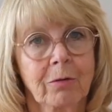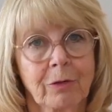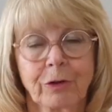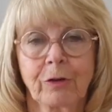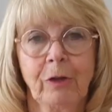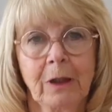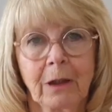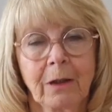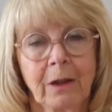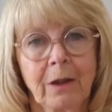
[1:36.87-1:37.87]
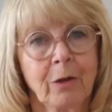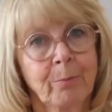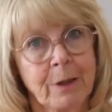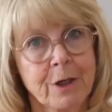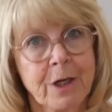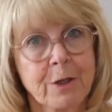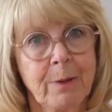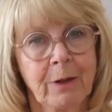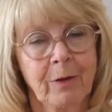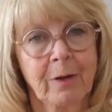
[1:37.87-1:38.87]
Widzisz to wszystko
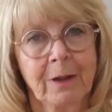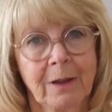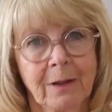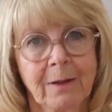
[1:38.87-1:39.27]
przed sobą.